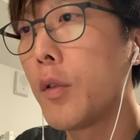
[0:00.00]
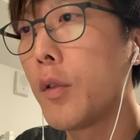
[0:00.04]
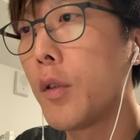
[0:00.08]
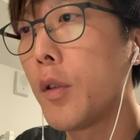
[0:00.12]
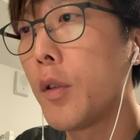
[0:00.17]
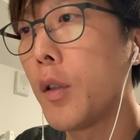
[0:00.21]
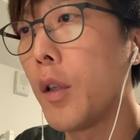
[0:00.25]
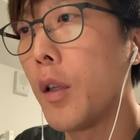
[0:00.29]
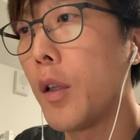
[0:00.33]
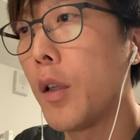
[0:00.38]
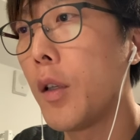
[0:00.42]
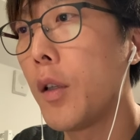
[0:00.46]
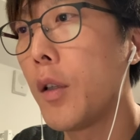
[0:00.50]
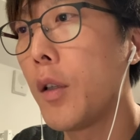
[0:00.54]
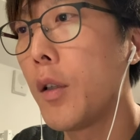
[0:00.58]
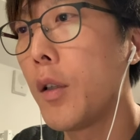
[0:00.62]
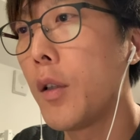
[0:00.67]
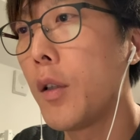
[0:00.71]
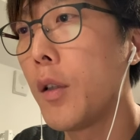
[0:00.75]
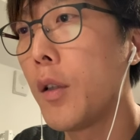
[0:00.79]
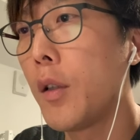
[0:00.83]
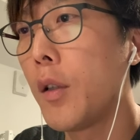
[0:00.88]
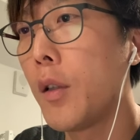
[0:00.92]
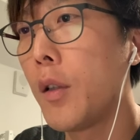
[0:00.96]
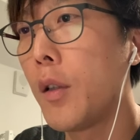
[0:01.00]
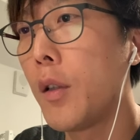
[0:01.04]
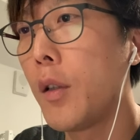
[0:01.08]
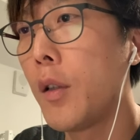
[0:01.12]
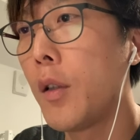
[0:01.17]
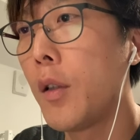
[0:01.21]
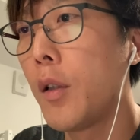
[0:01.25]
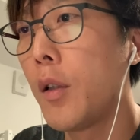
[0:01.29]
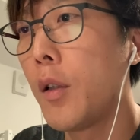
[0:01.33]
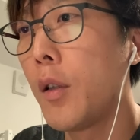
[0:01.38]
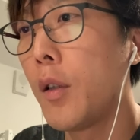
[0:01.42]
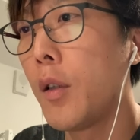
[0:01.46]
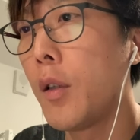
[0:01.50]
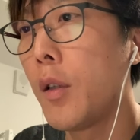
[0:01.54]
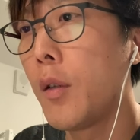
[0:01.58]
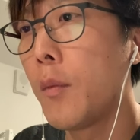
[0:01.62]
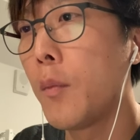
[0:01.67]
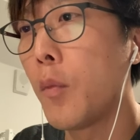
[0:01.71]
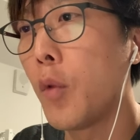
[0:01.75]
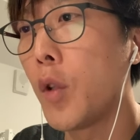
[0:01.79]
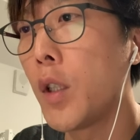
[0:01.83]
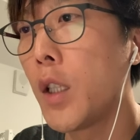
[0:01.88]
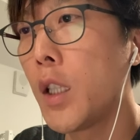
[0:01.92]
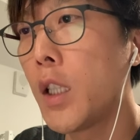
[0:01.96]
예.
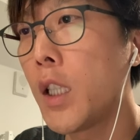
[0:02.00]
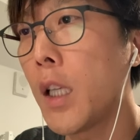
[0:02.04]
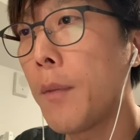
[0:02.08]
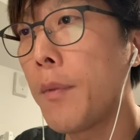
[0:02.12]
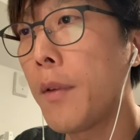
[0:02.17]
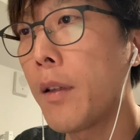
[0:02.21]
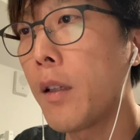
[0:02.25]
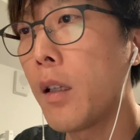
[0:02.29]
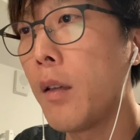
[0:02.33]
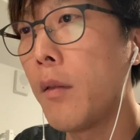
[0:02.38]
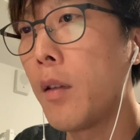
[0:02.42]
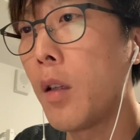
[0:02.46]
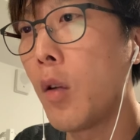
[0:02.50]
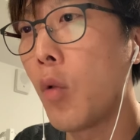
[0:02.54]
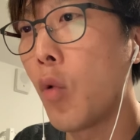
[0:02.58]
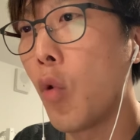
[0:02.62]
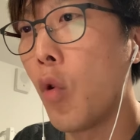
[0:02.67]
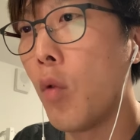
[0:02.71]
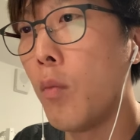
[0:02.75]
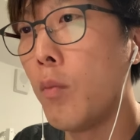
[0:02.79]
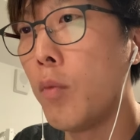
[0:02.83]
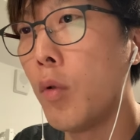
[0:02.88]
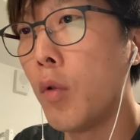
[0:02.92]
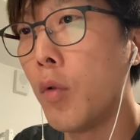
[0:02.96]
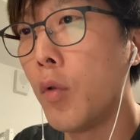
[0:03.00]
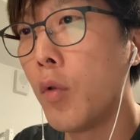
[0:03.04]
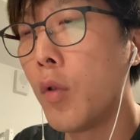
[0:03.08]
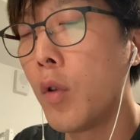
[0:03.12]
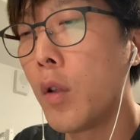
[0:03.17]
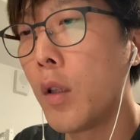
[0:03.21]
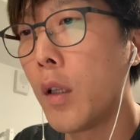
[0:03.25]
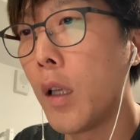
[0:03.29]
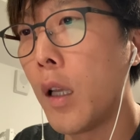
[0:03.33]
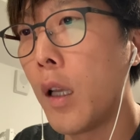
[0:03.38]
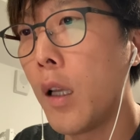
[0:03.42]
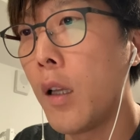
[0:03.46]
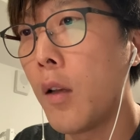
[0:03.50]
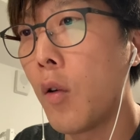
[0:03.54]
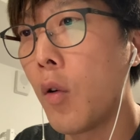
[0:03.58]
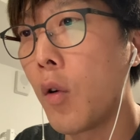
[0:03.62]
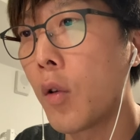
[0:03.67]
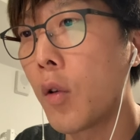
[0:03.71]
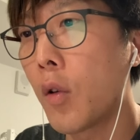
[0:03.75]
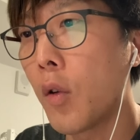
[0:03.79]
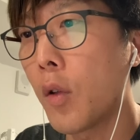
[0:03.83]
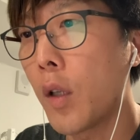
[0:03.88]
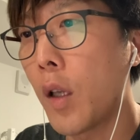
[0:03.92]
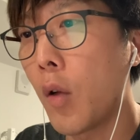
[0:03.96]
뭐 C샵 스크립팅 공부 예.
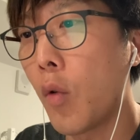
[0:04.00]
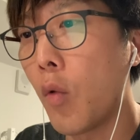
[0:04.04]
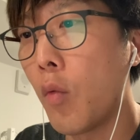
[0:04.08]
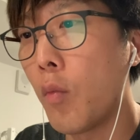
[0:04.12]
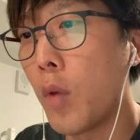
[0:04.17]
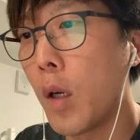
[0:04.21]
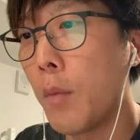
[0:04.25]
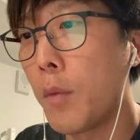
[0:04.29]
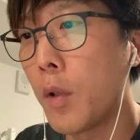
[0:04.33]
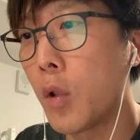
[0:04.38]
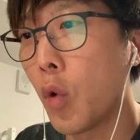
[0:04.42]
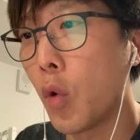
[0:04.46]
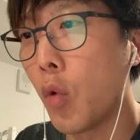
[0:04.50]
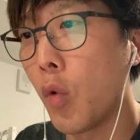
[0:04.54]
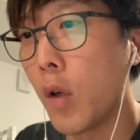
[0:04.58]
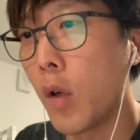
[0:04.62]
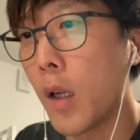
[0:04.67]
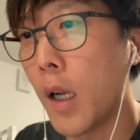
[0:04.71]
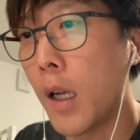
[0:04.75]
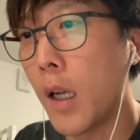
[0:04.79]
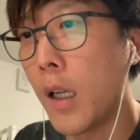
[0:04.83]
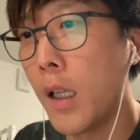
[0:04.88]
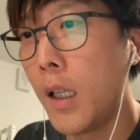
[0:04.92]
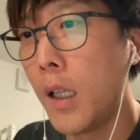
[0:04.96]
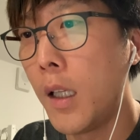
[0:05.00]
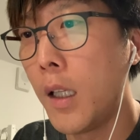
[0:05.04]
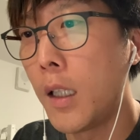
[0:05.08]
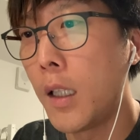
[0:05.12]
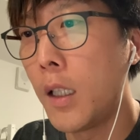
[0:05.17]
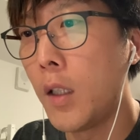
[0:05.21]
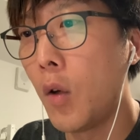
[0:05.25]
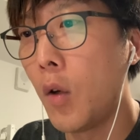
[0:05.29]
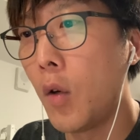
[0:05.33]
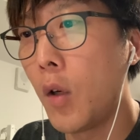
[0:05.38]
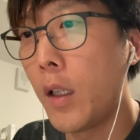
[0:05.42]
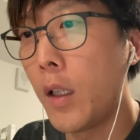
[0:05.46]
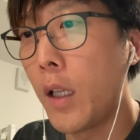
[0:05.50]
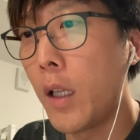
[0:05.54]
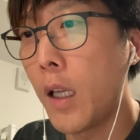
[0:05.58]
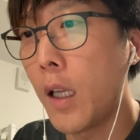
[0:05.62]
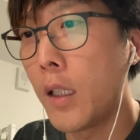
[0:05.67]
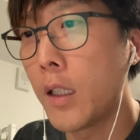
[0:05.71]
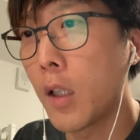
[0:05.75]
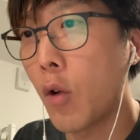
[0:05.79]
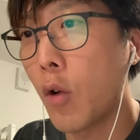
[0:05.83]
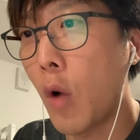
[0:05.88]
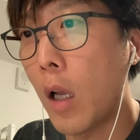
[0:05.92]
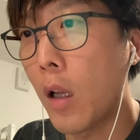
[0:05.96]
어떻게 공부하면 좋을까 이런 거에 대한
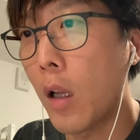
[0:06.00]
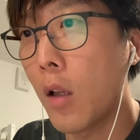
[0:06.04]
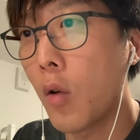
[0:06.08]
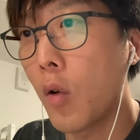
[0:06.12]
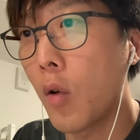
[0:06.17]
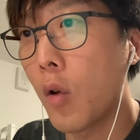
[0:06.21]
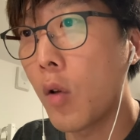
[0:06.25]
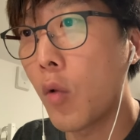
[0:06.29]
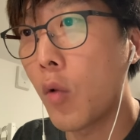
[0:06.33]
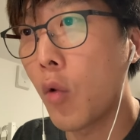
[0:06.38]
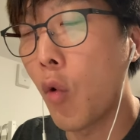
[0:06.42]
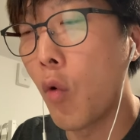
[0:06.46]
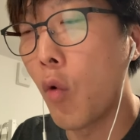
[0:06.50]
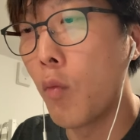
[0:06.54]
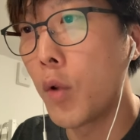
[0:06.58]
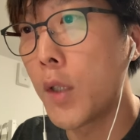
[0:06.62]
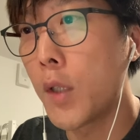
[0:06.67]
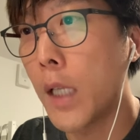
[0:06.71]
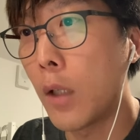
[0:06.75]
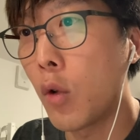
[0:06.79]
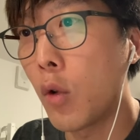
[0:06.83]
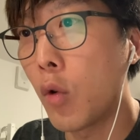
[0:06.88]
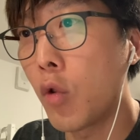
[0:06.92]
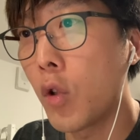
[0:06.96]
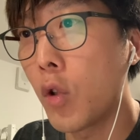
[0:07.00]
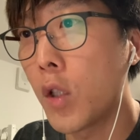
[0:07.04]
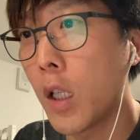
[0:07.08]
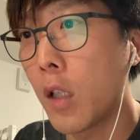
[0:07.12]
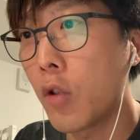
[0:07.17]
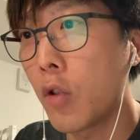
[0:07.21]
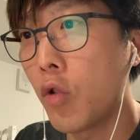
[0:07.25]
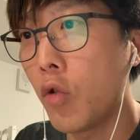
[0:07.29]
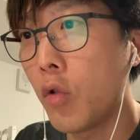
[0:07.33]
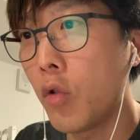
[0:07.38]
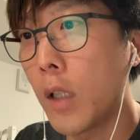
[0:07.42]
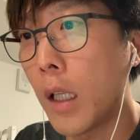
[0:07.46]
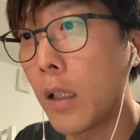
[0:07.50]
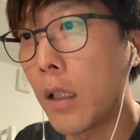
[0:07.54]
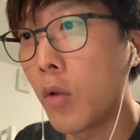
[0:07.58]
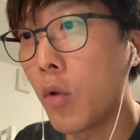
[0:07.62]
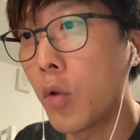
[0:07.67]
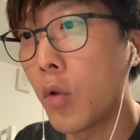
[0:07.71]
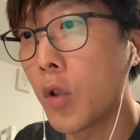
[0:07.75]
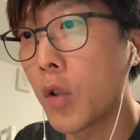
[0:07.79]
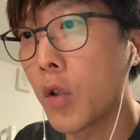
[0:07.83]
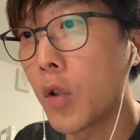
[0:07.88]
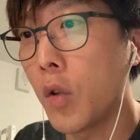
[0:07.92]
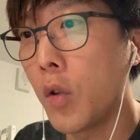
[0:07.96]
이제 공부 자료도 제가 쭉
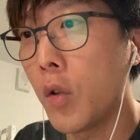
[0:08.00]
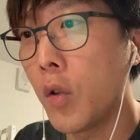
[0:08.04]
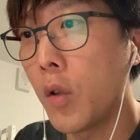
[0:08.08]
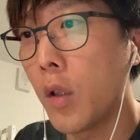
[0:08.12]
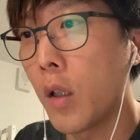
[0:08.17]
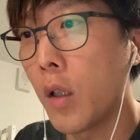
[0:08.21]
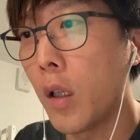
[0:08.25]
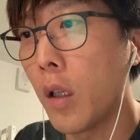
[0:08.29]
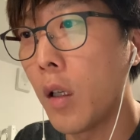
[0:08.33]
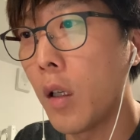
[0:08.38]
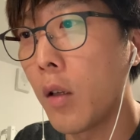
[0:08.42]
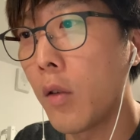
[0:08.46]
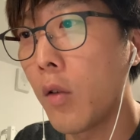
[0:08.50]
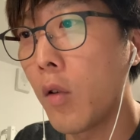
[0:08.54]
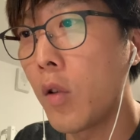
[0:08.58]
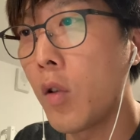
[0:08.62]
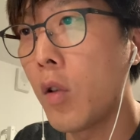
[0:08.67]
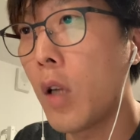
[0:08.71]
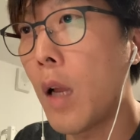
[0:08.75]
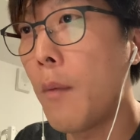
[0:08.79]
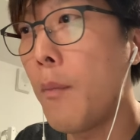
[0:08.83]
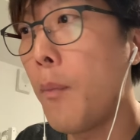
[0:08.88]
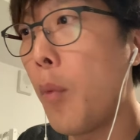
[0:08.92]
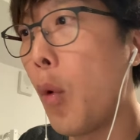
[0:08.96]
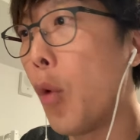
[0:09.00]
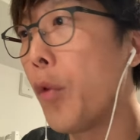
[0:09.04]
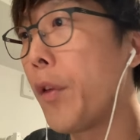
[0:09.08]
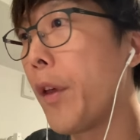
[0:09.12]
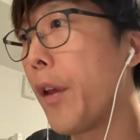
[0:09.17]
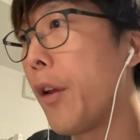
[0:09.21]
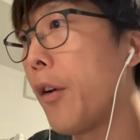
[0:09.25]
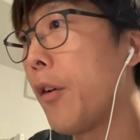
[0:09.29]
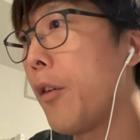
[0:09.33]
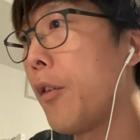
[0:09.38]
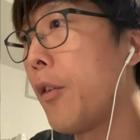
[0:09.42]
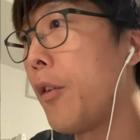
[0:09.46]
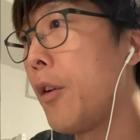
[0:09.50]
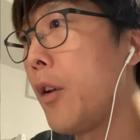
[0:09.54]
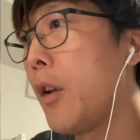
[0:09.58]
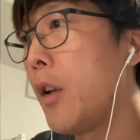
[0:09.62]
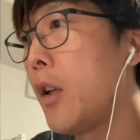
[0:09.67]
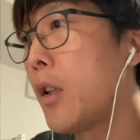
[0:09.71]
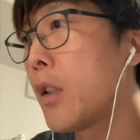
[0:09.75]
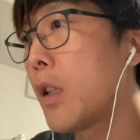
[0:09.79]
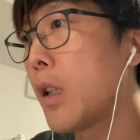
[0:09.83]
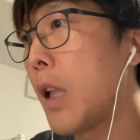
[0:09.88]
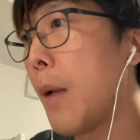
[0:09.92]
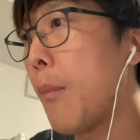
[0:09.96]
놔뒀죠 예. 그래서 이걸 한번 보세요
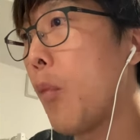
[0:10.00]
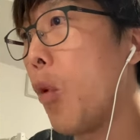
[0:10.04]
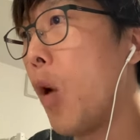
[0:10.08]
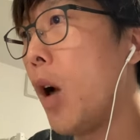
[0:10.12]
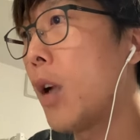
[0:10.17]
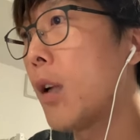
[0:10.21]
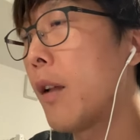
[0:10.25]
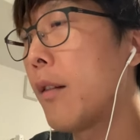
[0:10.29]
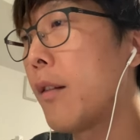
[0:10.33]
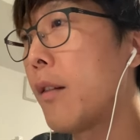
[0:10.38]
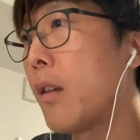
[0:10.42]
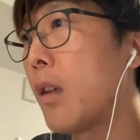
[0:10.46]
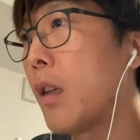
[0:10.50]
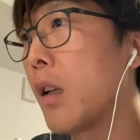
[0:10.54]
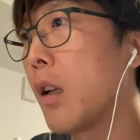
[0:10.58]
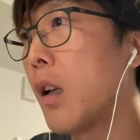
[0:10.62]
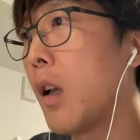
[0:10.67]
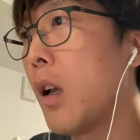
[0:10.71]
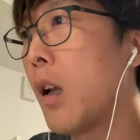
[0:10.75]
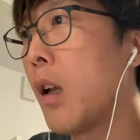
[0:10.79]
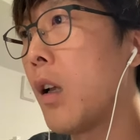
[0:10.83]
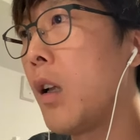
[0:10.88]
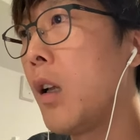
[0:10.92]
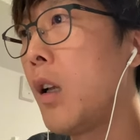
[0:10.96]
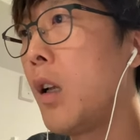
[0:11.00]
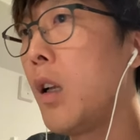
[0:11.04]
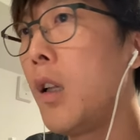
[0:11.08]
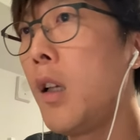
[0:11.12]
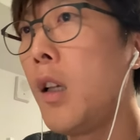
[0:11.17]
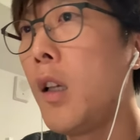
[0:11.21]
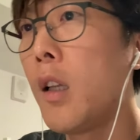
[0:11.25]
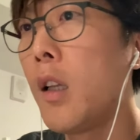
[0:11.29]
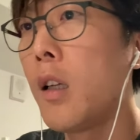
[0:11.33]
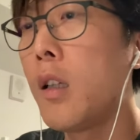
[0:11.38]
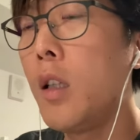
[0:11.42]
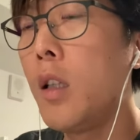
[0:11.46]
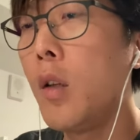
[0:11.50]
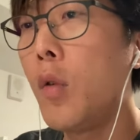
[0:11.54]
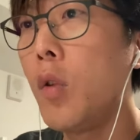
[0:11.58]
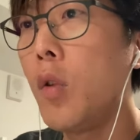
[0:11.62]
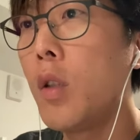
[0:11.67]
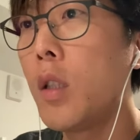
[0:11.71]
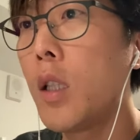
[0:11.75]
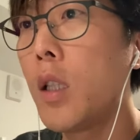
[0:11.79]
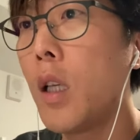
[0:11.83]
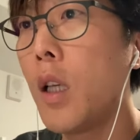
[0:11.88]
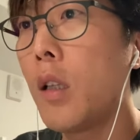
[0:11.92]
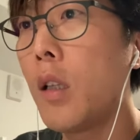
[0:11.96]
다 모아놨으니까 그리고
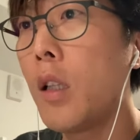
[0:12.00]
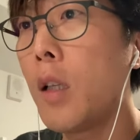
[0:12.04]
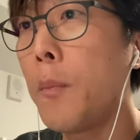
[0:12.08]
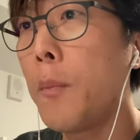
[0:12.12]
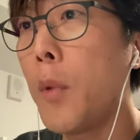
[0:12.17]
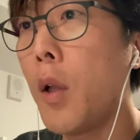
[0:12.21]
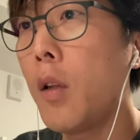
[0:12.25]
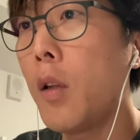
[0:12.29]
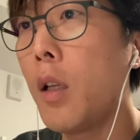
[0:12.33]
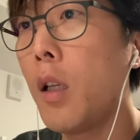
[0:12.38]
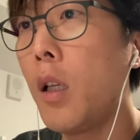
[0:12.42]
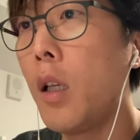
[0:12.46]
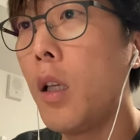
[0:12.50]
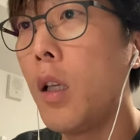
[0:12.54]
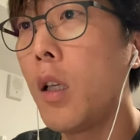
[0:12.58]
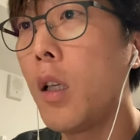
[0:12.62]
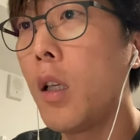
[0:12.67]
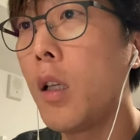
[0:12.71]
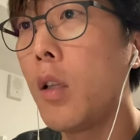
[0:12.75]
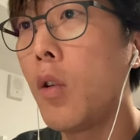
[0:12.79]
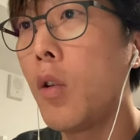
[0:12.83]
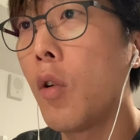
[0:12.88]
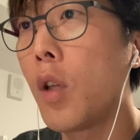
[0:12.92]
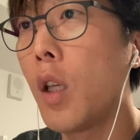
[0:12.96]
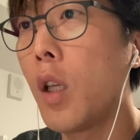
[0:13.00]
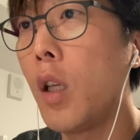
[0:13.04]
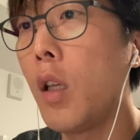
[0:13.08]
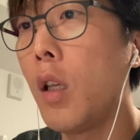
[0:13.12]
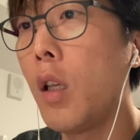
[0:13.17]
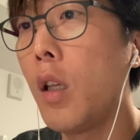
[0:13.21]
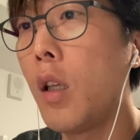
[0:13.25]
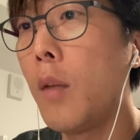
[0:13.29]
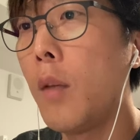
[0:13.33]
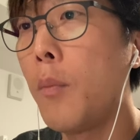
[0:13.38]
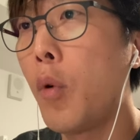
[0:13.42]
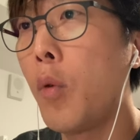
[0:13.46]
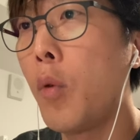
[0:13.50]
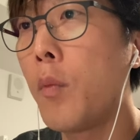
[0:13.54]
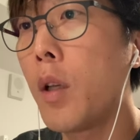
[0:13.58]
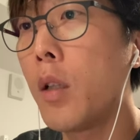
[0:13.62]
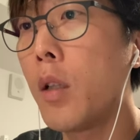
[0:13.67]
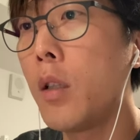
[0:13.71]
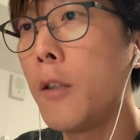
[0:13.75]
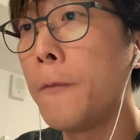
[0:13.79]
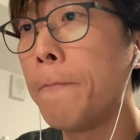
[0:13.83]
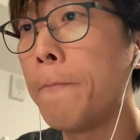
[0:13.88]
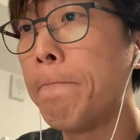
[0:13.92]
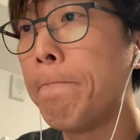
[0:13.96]
이제 특별히 여기
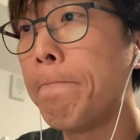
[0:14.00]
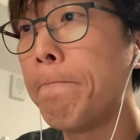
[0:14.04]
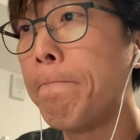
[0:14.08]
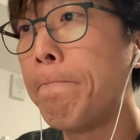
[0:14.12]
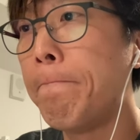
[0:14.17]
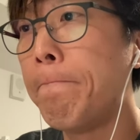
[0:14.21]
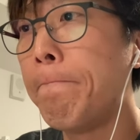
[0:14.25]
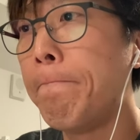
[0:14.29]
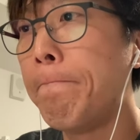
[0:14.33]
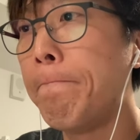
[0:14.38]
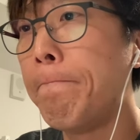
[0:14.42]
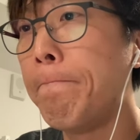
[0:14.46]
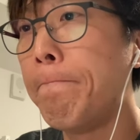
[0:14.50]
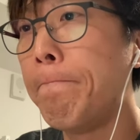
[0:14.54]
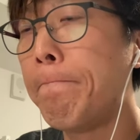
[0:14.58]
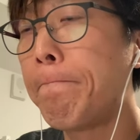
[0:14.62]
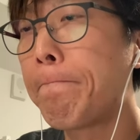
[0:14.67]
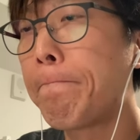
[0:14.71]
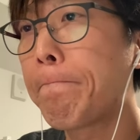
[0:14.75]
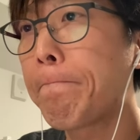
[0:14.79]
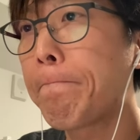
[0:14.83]
보면은 음